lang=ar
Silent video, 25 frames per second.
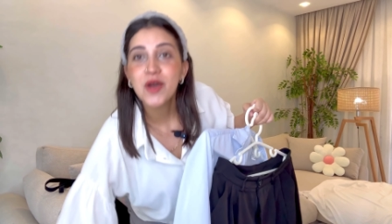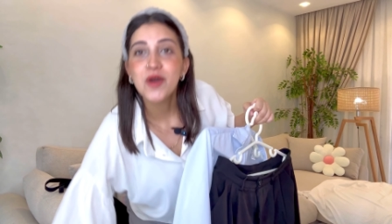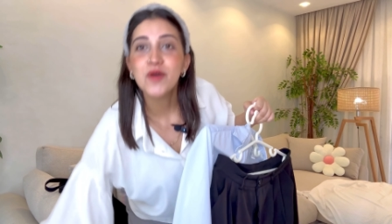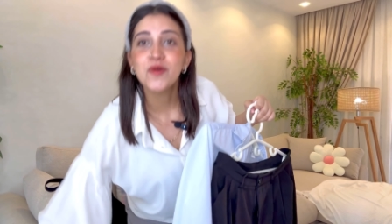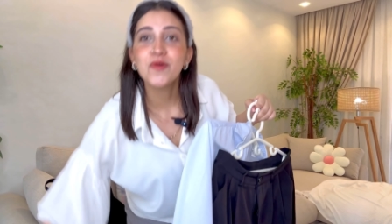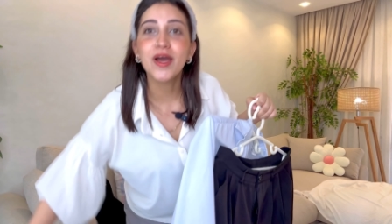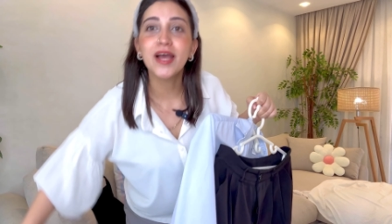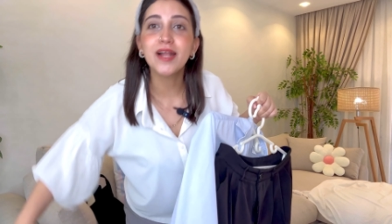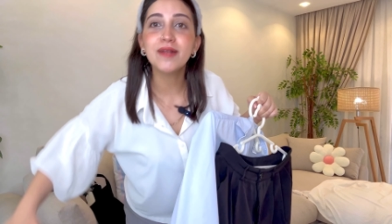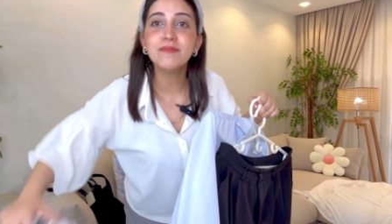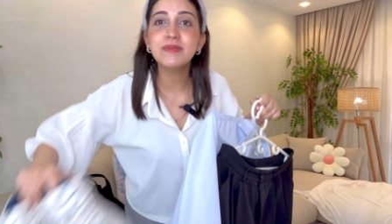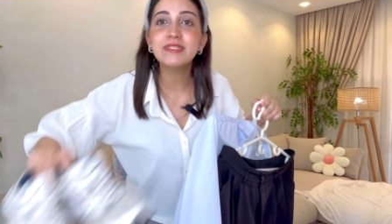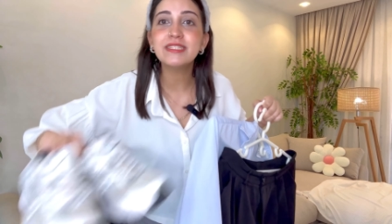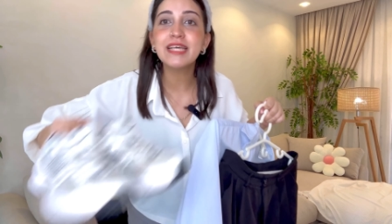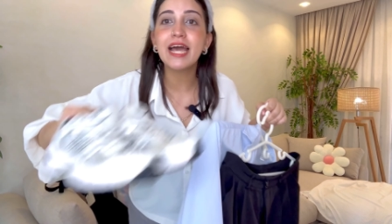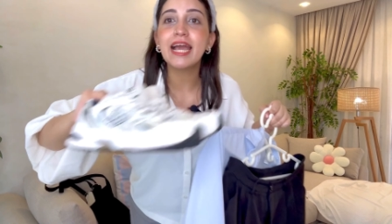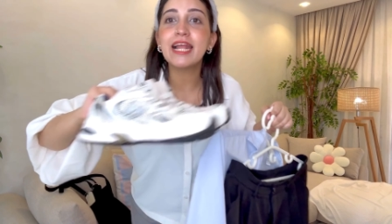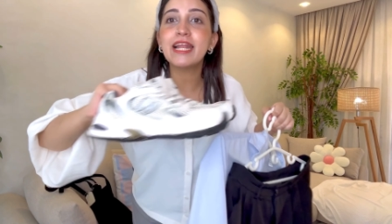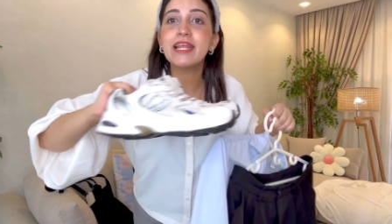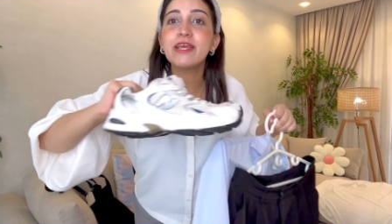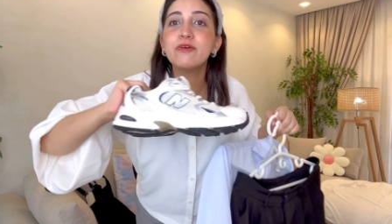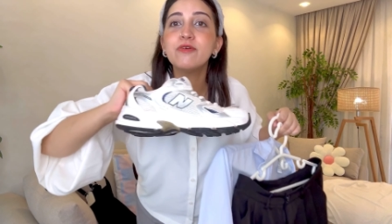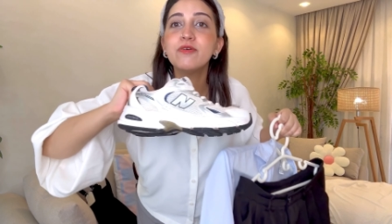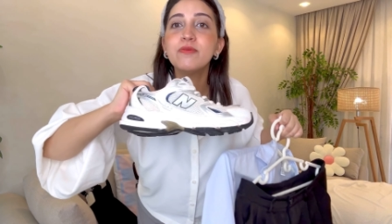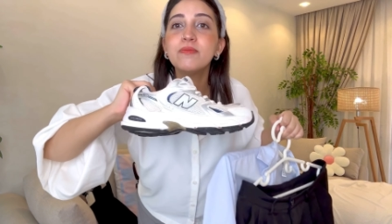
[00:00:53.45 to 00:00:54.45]
وهلبس
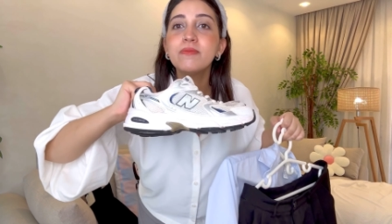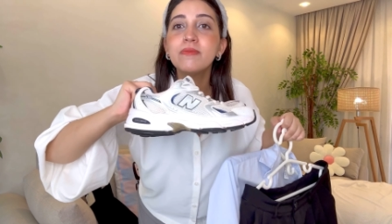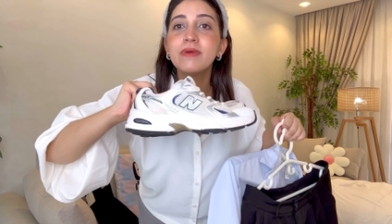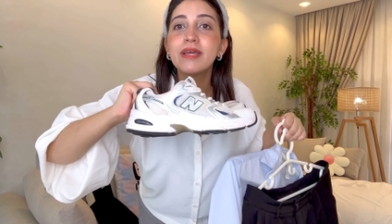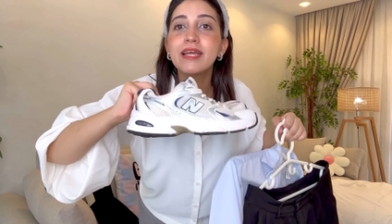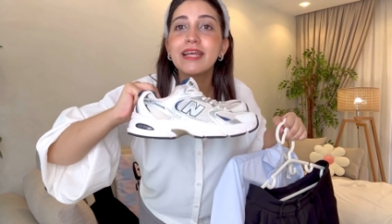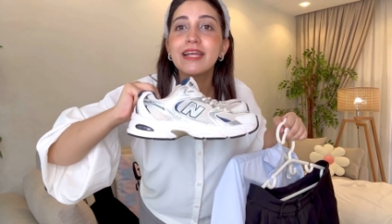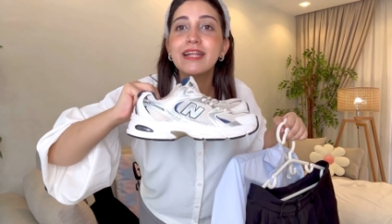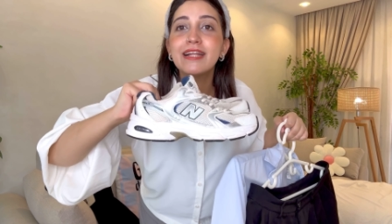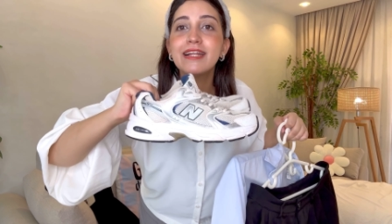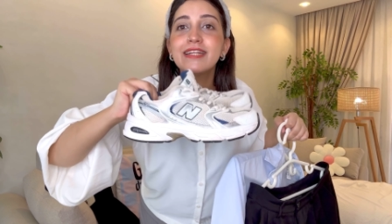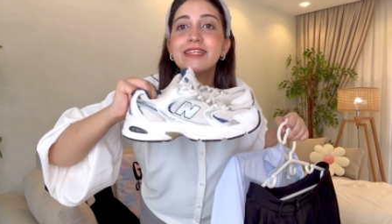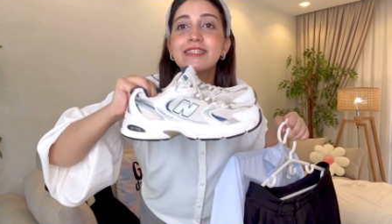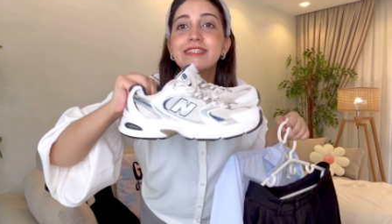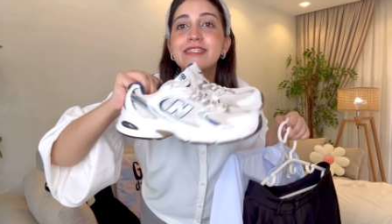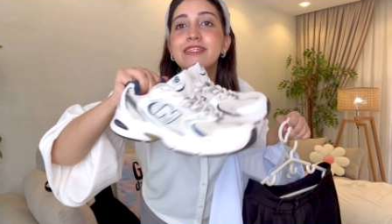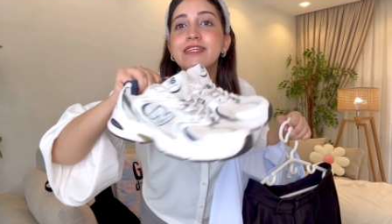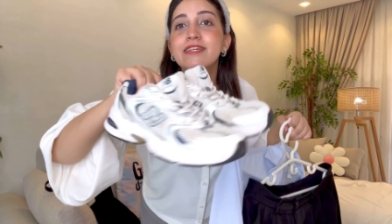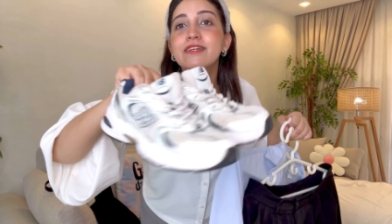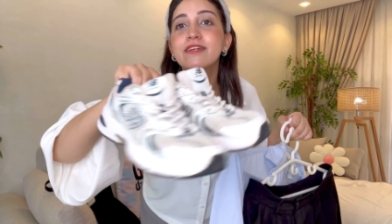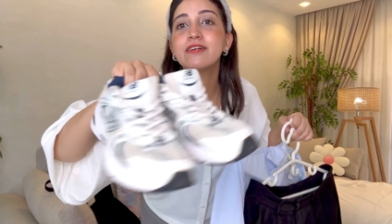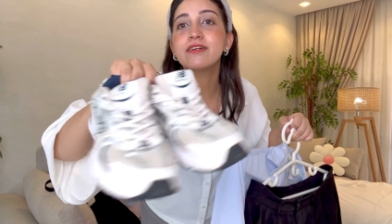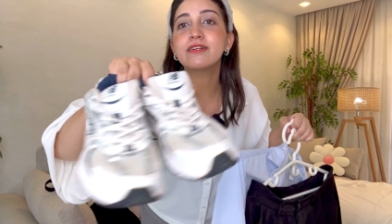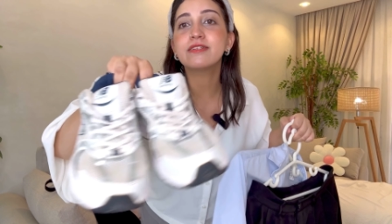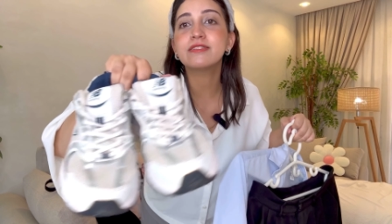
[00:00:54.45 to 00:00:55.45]
عليهم
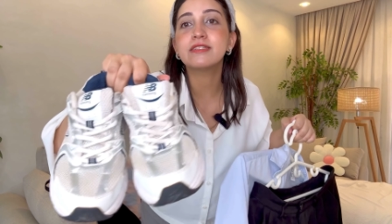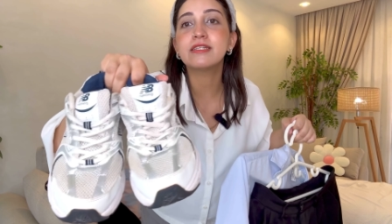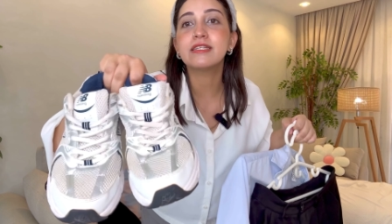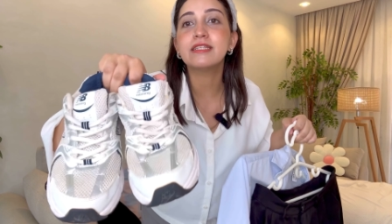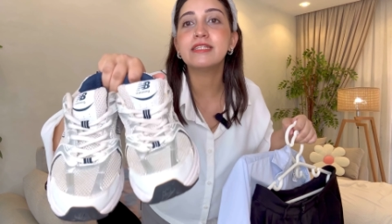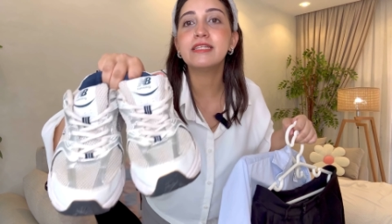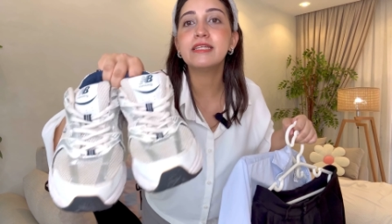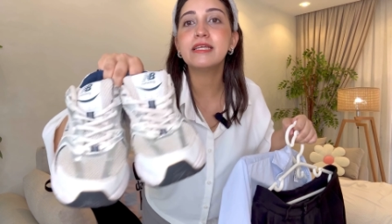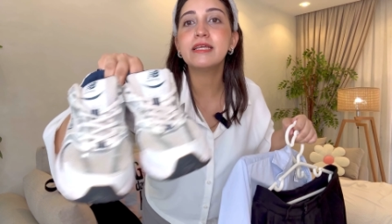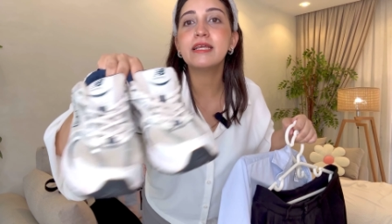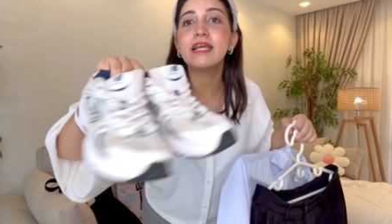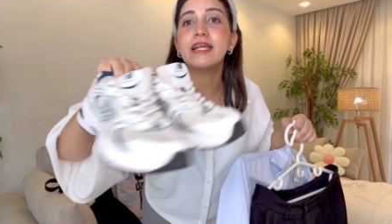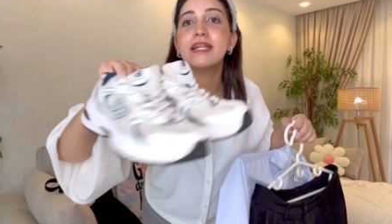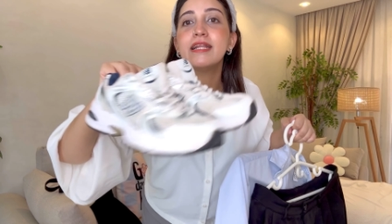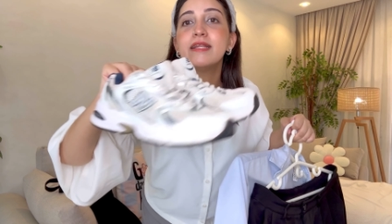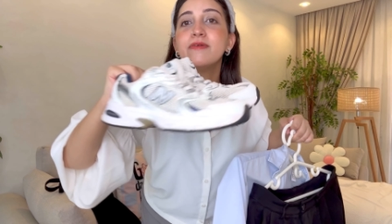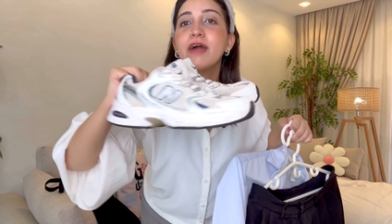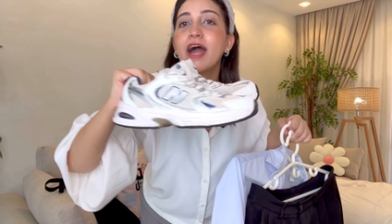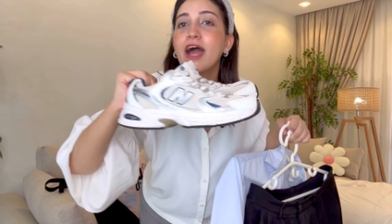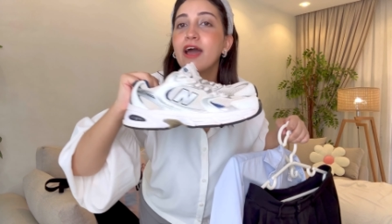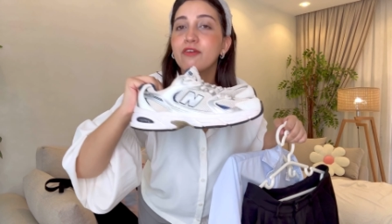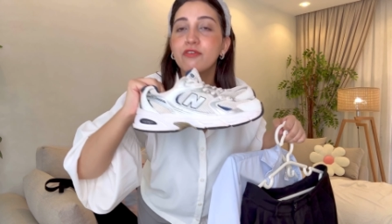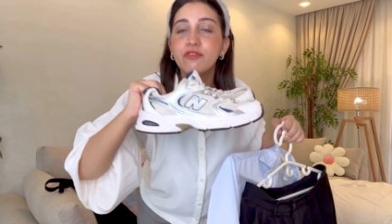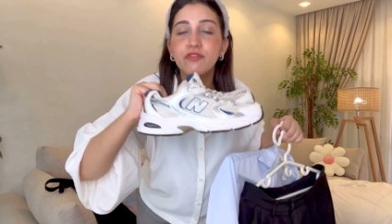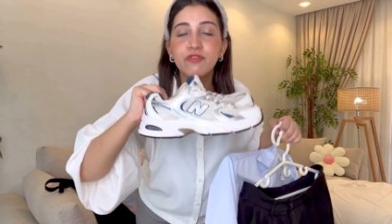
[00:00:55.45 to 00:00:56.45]
السنيكرز دي اللي
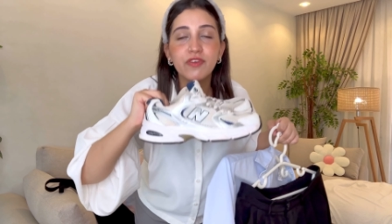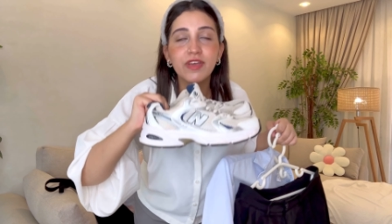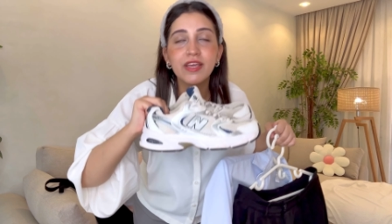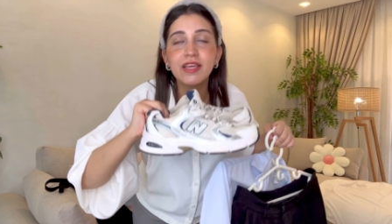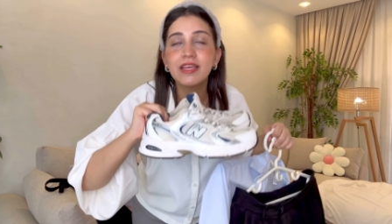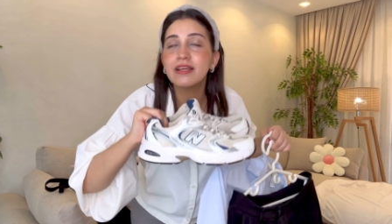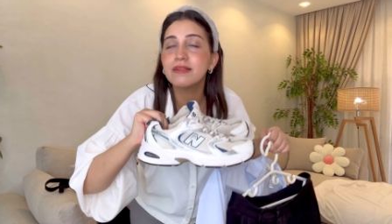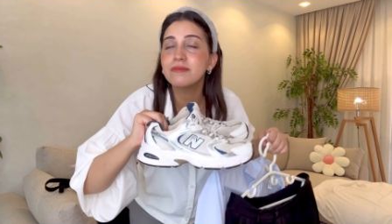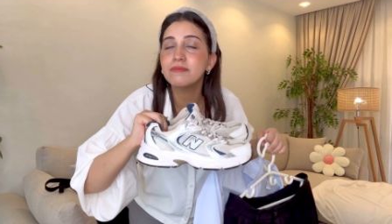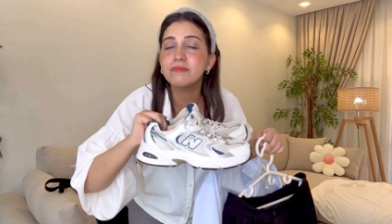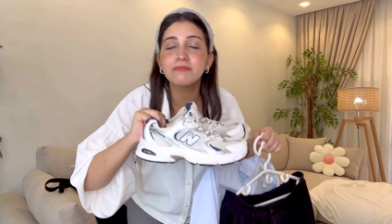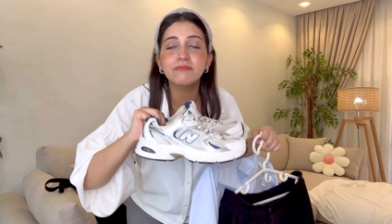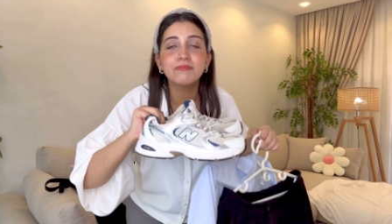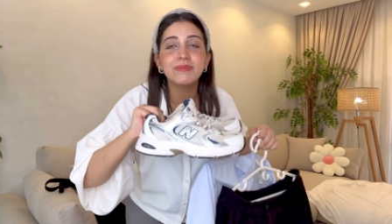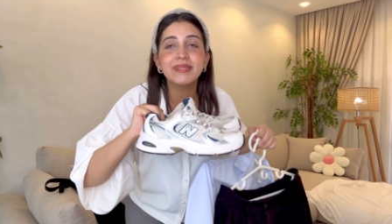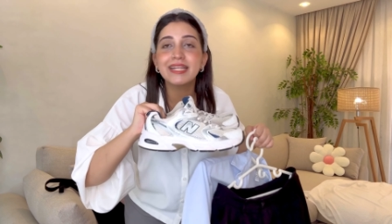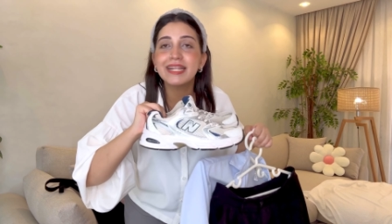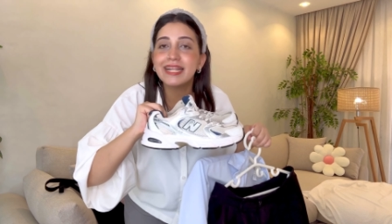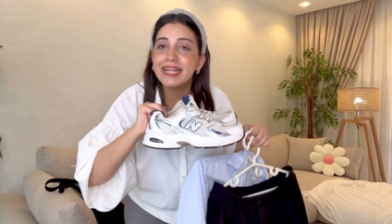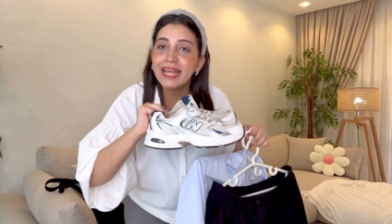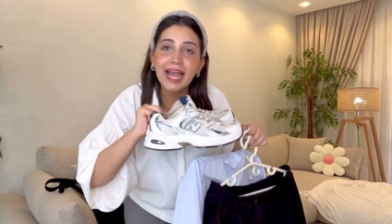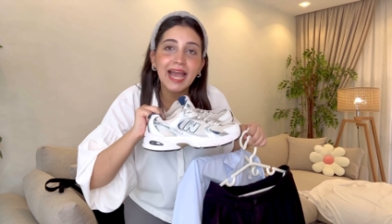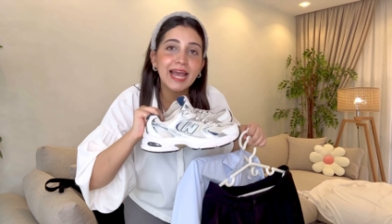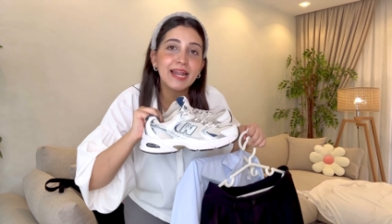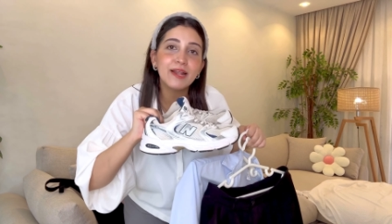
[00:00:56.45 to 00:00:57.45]
حرفيا
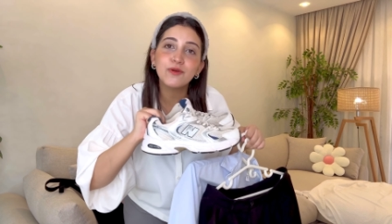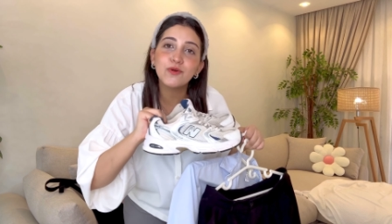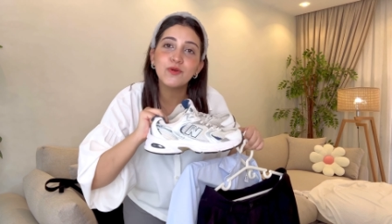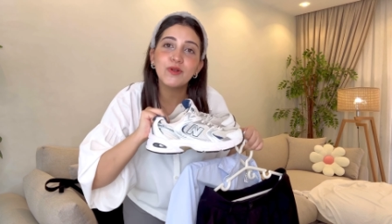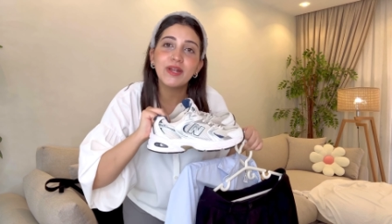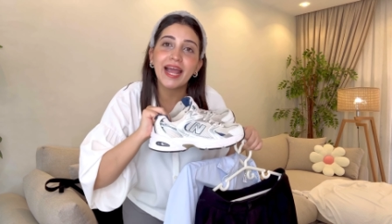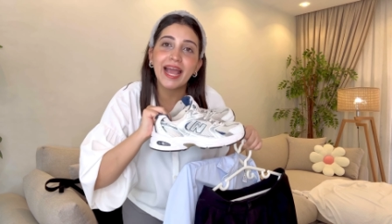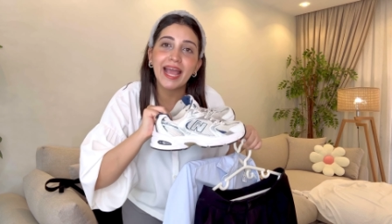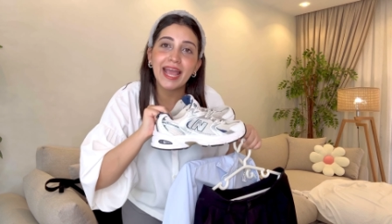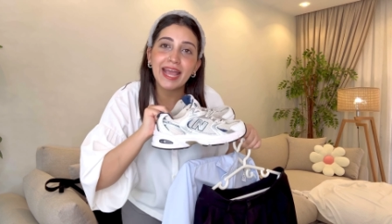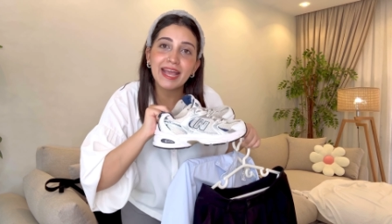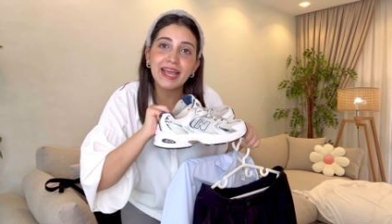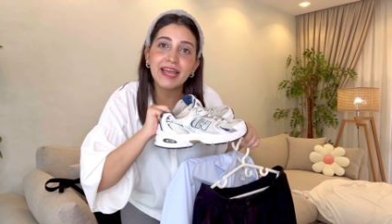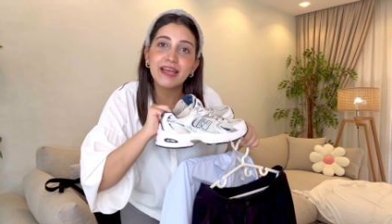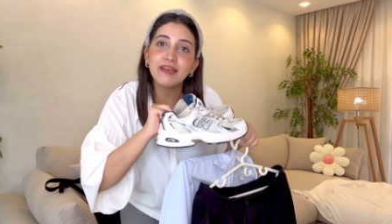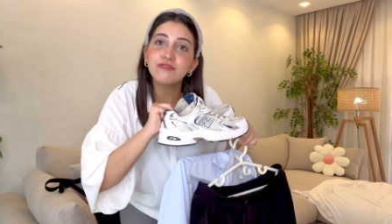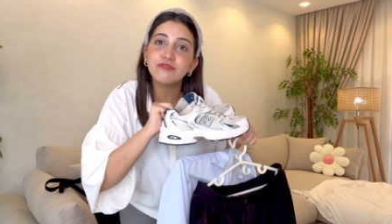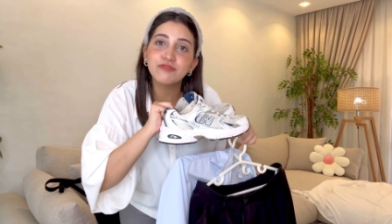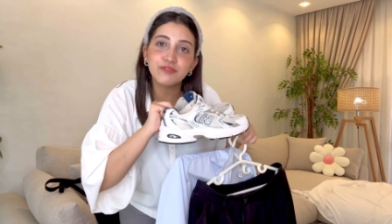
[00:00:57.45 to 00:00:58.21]
بتليق على كل حاجه